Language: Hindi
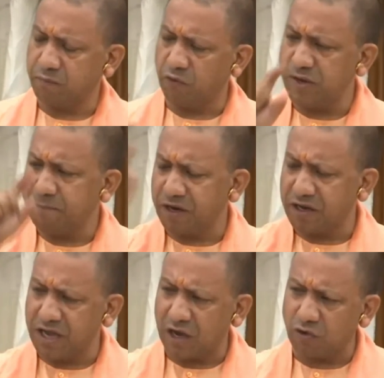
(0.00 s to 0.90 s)
पूरी
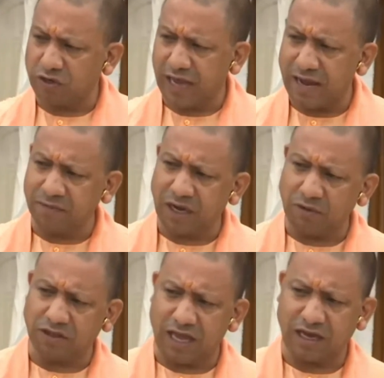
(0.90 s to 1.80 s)
प्रक्रिया को टाइम
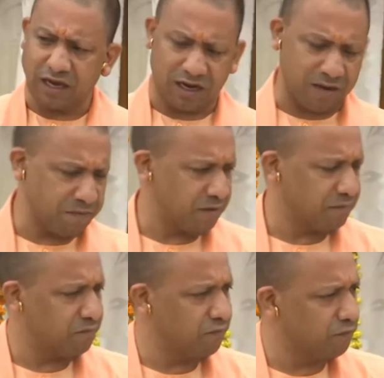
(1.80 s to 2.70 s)
टेबल तय कर लें अपने
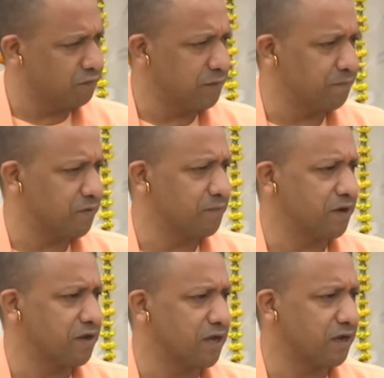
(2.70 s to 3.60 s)
पूरी
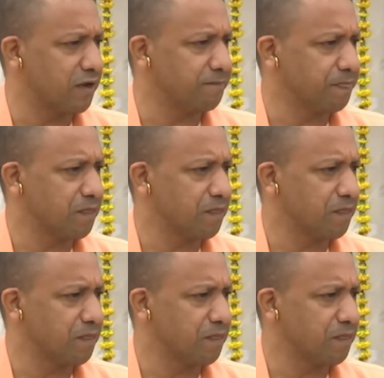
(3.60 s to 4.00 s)
प्रक्रिया का